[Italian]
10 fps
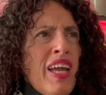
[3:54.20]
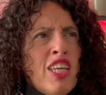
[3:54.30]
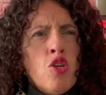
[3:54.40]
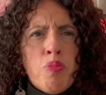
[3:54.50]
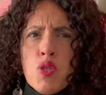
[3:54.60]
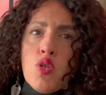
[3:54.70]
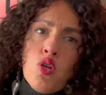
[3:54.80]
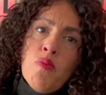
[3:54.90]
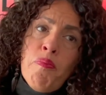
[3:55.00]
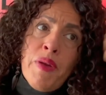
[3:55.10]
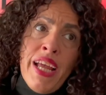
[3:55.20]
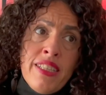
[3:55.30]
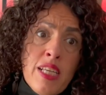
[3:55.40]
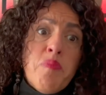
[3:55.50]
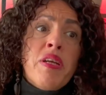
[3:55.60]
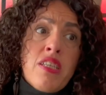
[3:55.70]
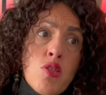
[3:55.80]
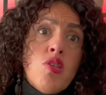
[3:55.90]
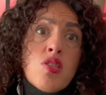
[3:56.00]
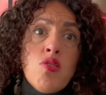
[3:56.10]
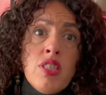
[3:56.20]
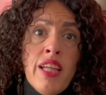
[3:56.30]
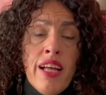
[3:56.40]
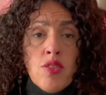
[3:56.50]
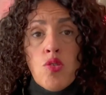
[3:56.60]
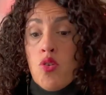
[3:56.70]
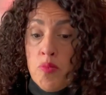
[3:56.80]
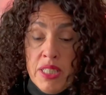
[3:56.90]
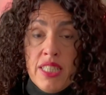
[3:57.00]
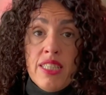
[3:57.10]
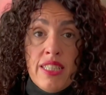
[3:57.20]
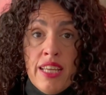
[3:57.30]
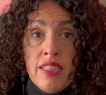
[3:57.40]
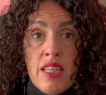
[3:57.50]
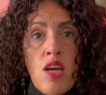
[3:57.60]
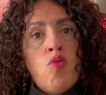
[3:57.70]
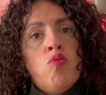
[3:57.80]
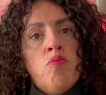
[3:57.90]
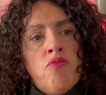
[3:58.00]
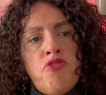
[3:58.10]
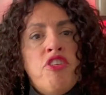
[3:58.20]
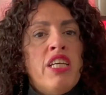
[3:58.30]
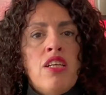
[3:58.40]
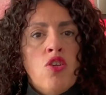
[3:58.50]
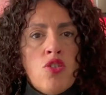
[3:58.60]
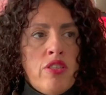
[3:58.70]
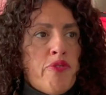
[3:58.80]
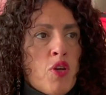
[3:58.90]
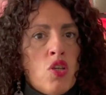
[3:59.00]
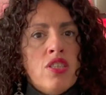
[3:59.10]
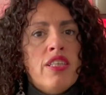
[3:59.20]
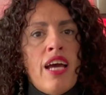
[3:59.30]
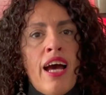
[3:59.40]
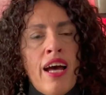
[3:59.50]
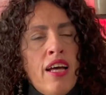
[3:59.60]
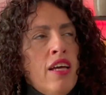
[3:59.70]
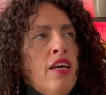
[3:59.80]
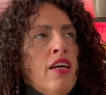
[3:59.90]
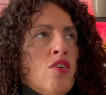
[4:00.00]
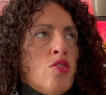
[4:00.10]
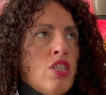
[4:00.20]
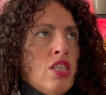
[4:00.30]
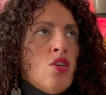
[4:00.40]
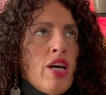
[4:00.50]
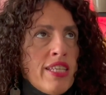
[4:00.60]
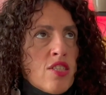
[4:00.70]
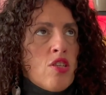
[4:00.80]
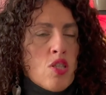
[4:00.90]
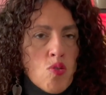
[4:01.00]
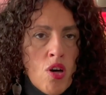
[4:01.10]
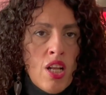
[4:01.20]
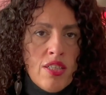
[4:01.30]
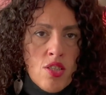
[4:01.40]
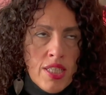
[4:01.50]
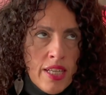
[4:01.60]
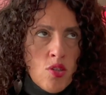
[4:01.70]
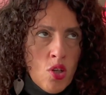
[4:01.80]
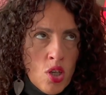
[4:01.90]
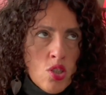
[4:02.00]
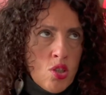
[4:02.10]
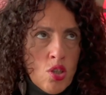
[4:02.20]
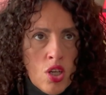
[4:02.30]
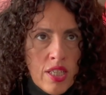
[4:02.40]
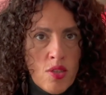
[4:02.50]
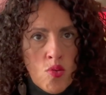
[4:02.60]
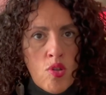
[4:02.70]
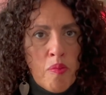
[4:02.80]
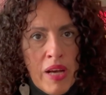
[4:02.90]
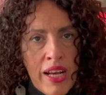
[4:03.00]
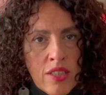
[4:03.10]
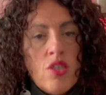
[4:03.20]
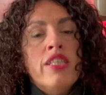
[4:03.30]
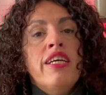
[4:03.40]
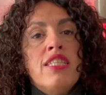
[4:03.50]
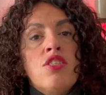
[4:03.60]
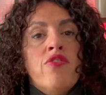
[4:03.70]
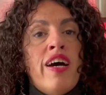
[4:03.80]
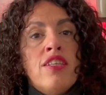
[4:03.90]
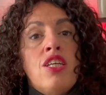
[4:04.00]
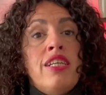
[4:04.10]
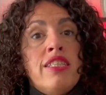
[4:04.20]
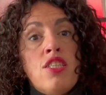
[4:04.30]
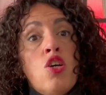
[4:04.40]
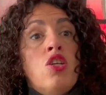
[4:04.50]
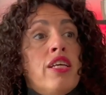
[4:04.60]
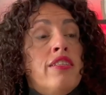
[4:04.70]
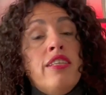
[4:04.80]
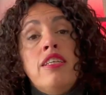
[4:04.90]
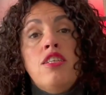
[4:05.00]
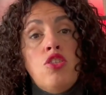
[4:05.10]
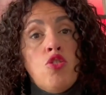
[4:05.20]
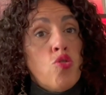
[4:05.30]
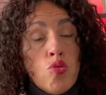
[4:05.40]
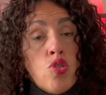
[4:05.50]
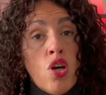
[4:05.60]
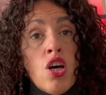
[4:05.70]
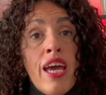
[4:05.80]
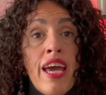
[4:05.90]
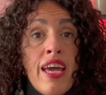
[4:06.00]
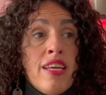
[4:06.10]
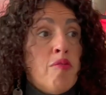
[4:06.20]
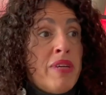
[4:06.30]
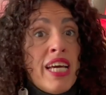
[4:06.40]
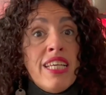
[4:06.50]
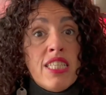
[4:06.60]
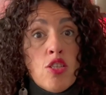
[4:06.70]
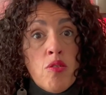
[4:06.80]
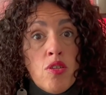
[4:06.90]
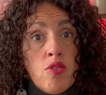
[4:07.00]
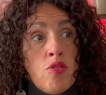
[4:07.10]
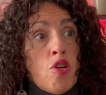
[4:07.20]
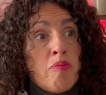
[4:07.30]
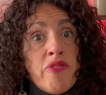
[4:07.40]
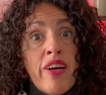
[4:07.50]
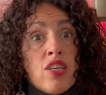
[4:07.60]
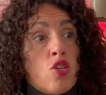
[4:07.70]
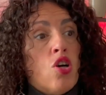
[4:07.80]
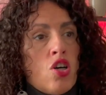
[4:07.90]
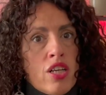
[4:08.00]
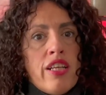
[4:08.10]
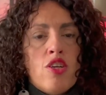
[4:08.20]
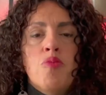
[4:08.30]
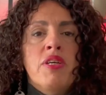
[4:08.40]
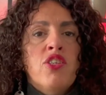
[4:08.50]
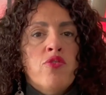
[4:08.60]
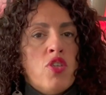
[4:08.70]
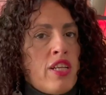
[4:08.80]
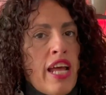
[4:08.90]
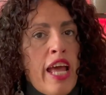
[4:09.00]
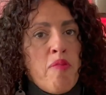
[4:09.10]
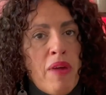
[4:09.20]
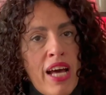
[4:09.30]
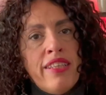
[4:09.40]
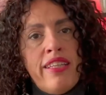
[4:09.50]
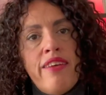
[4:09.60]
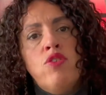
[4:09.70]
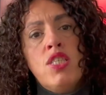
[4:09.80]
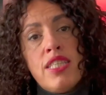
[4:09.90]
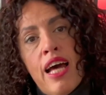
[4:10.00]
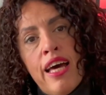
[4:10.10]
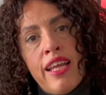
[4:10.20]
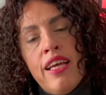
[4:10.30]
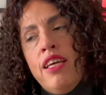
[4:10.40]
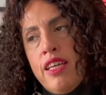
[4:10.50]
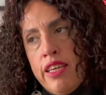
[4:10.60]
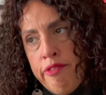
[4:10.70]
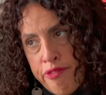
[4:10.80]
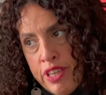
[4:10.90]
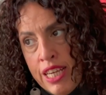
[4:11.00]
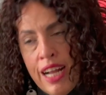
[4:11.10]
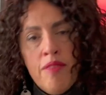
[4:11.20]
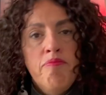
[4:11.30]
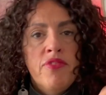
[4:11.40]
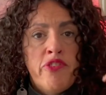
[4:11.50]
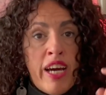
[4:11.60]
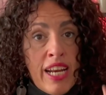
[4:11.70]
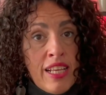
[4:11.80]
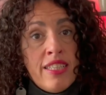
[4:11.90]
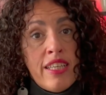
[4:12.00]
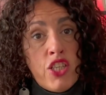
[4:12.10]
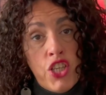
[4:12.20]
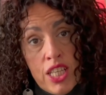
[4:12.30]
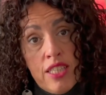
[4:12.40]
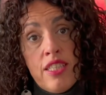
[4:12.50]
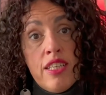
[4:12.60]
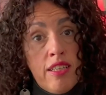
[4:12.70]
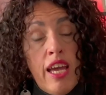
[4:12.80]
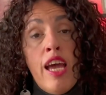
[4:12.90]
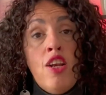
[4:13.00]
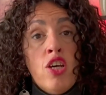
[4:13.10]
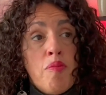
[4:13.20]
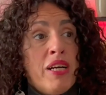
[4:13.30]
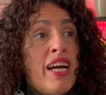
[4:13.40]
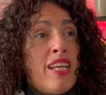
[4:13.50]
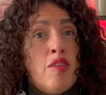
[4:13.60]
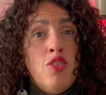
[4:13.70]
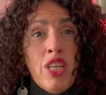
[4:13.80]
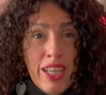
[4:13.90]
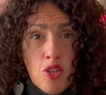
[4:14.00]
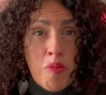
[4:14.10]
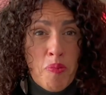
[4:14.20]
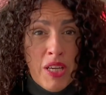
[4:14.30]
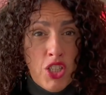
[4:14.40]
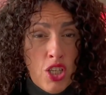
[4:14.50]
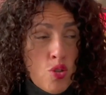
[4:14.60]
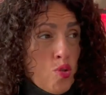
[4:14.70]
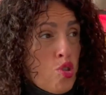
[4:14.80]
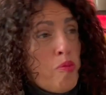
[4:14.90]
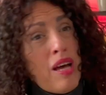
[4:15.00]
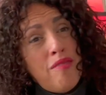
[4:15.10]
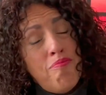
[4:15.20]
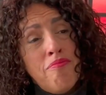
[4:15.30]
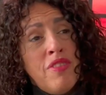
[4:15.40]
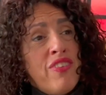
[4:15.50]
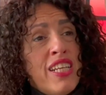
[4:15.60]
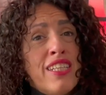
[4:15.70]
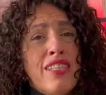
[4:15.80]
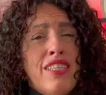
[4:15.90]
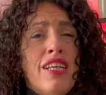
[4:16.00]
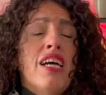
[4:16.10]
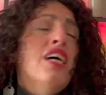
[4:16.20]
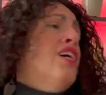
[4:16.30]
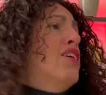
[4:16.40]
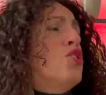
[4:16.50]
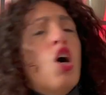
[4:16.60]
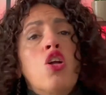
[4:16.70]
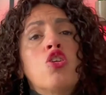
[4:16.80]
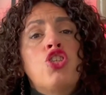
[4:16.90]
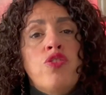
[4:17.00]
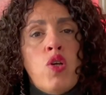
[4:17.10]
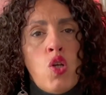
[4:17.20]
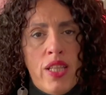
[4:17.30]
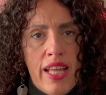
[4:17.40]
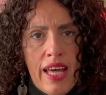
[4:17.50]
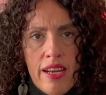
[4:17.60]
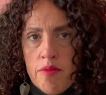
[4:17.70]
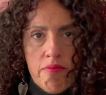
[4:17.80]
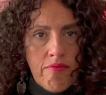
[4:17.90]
Io posso comprendere perché sto ascoltando come si sente un figlio di fronte a oddio, esco da scuola, sono stato otto ore seduto al banco, adesso vado alla lezione di judo e il maestro non mi fa correre come io vorrei, ma devo stare in fila, fare gli esercizi e allora magari non è che non mi piaccia il judo, ma mi viene da dire no, non ci voglio andare.